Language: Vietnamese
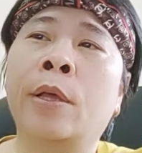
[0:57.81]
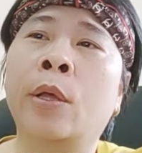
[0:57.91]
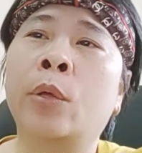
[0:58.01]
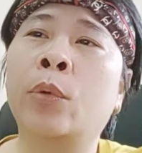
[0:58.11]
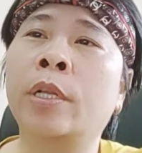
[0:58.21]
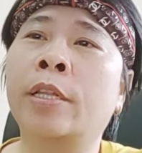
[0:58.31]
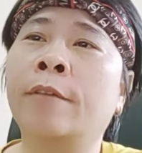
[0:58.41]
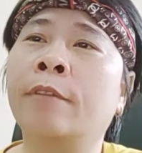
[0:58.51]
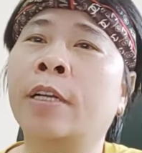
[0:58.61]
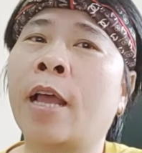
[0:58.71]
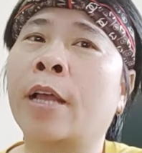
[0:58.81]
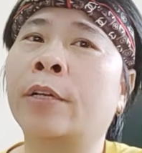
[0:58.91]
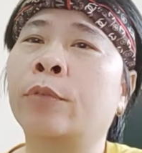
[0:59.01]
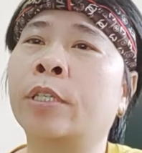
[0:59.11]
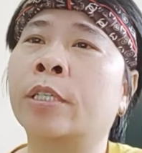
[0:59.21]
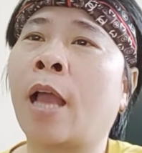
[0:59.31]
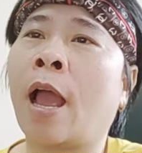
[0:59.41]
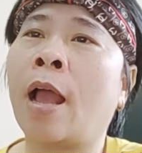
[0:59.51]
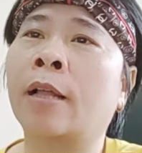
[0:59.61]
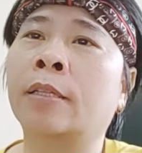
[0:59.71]
Quyết định những vấn đề của thị xã,
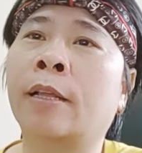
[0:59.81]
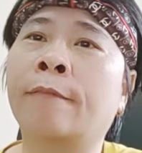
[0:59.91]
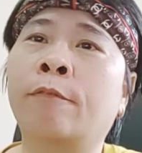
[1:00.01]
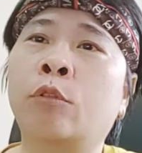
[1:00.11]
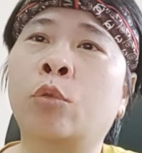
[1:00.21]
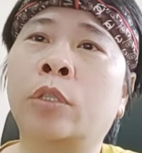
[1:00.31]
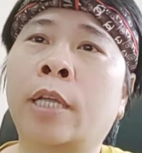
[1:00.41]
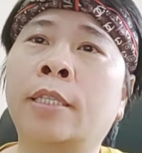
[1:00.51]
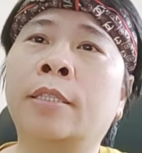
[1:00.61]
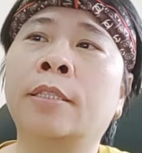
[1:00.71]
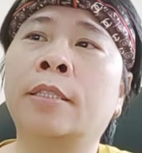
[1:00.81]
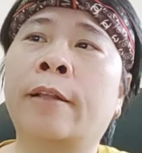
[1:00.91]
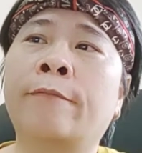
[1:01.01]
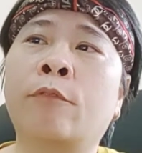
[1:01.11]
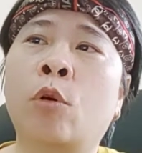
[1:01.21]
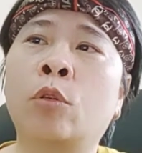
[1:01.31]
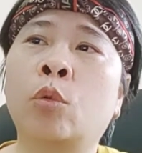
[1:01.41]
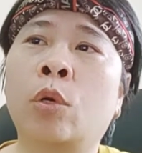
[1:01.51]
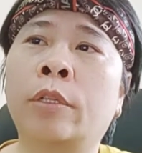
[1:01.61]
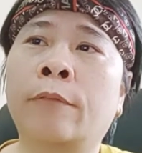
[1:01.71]
thành phố thuộc tỉnh, thành phố
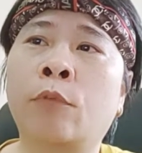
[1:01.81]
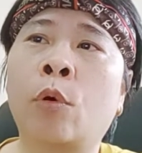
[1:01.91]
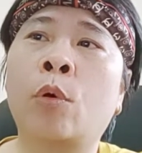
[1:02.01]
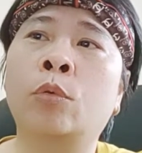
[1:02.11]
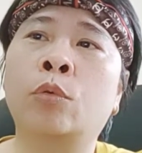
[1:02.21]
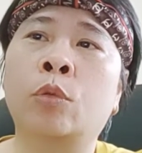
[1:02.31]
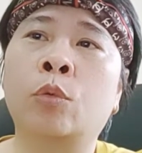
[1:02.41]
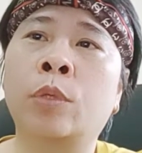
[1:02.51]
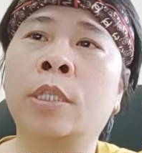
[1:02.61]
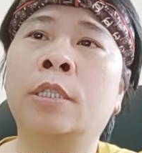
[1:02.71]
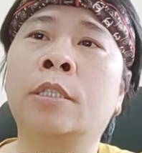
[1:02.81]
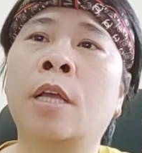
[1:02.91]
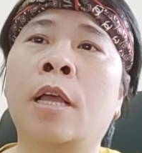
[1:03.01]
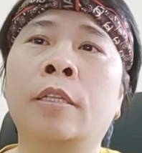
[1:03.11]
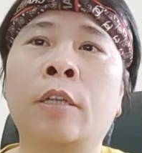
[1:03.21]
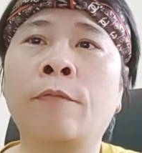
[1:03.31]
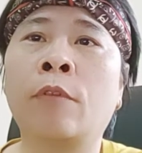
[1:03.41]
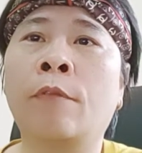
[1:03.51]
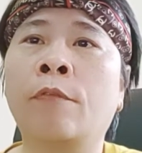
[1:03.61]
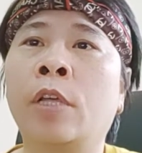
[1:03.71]
thuộc thành phố trực thuộc trung ương trong
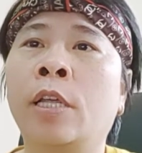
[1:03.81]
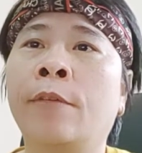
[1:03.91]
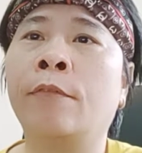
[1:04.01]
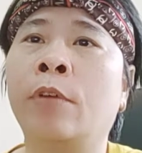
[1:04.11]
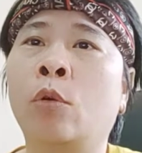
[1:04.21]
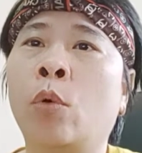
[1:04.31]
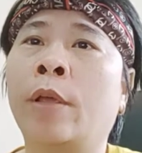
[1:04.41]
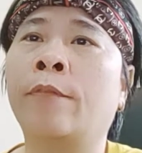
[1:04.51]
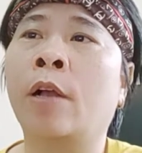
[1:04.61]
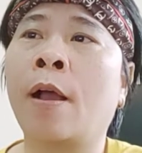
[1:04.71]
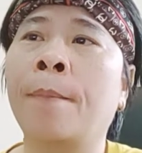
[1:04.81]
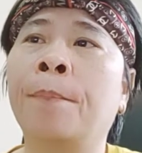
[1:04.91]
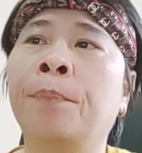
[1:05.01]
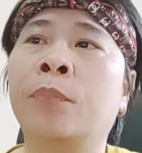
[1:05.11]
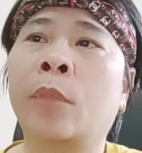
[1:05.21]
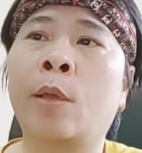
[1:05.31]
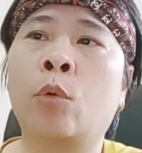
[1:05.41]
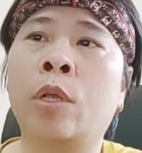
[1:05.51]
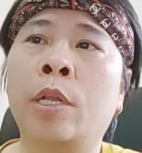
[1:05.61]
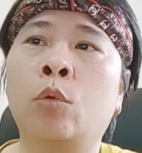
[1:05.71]
phạm vi phân quyền phân cấp theo
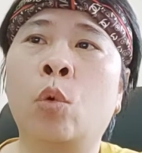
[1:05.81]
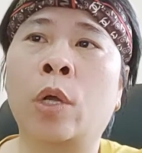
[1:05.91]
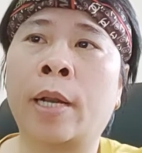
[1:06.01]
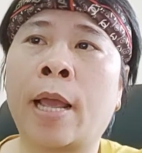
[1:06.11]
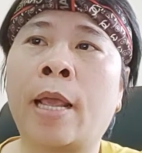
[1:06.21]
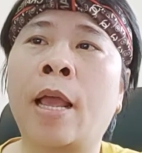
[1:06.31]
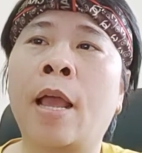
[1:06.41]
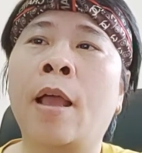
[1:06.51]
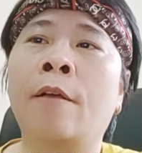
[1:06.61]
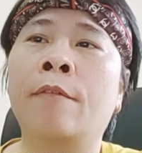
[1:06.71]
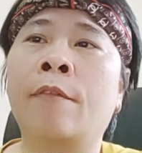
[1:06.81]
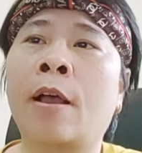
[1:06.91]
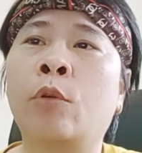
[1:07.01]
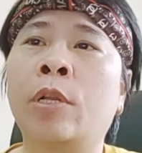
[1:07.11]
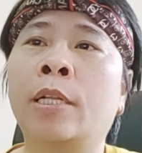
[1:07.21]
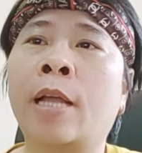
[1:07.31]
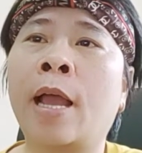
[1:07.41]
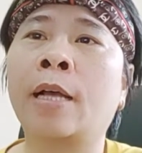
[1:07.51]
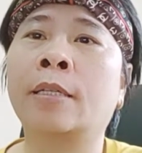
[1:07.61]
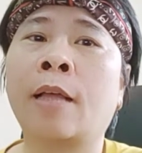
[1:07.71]
quy định của luật này và quy định
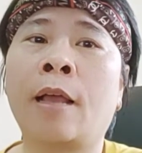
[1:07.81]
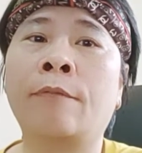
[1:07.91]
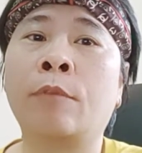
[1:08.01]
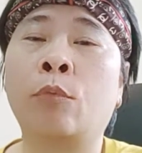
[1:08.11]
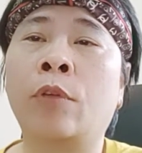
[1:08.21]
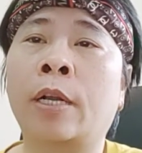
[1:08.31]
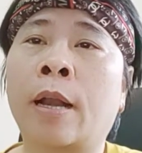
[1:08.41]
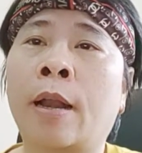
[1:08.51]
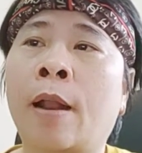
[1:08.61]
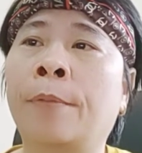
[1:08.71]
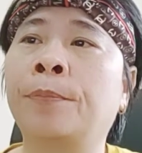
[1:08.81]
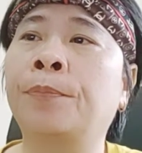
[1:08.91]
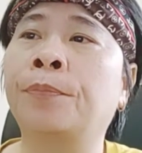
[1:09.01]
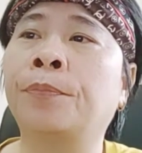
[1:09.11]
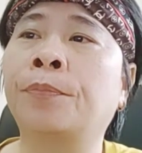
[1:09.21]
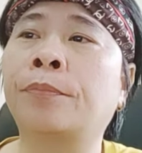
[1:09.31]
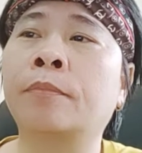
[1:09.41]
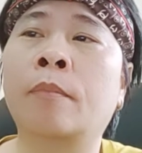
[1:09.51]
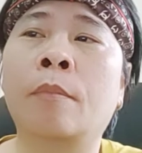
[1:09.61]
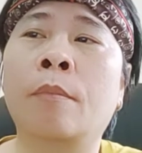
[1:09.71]
khác của pháp luật có liên quan.
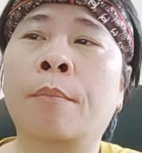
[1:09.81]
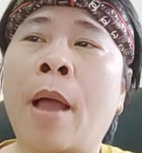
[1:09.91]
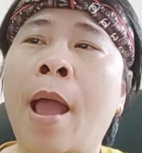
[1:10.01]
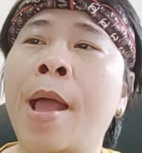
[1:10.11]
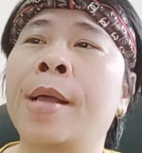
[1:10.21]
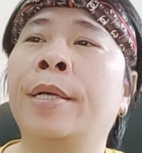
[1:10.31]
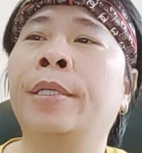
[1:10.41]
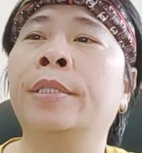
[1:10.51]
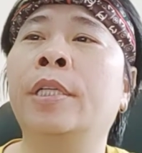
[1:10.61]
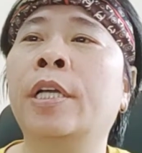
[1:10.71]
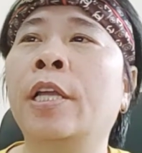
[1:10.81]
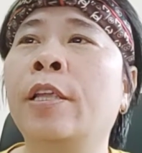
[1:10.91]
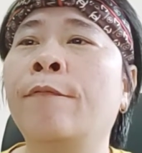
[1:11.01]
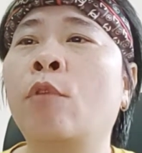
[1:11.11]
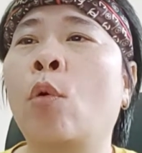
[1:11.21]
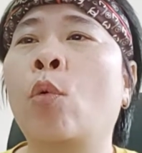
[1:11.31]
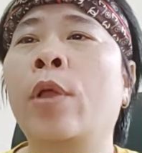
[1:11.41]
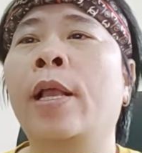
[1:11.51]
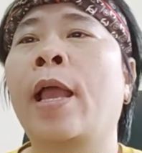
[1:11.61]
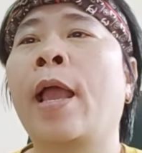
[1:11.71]
3. Thực hiện nhiệm vụ
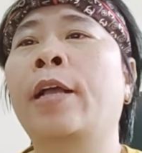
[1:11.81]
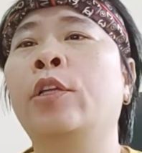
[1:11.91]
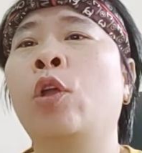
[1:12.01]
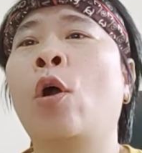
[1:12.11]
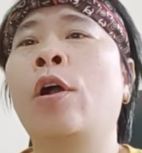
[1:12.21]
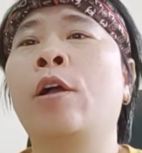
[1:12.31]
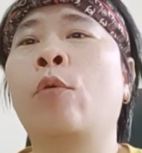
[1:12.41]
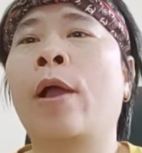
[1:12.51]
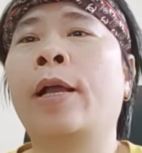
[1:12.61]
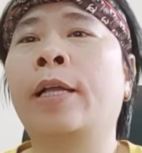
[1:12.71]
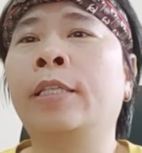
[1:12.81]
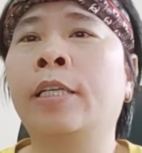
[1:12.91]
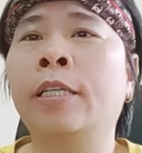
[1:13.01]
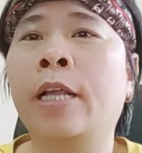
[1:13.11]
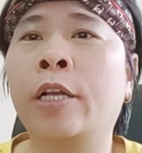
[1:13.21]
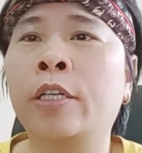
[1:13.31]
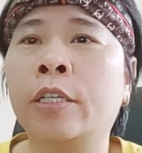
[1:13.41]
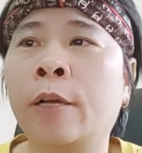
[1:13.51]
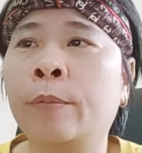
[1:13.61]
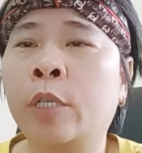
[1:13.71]
quyền hạn do cơ quan hành chính nhà nước
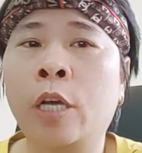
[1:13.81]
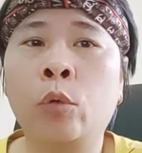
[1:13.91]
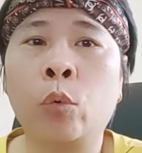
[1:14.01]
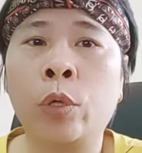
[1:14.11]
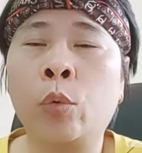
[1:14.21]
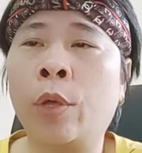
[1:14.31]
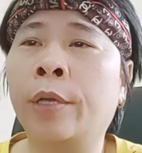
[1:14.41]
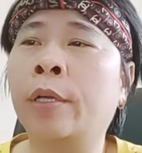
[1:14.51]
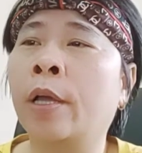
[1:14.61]
cấp trên ủy quyền.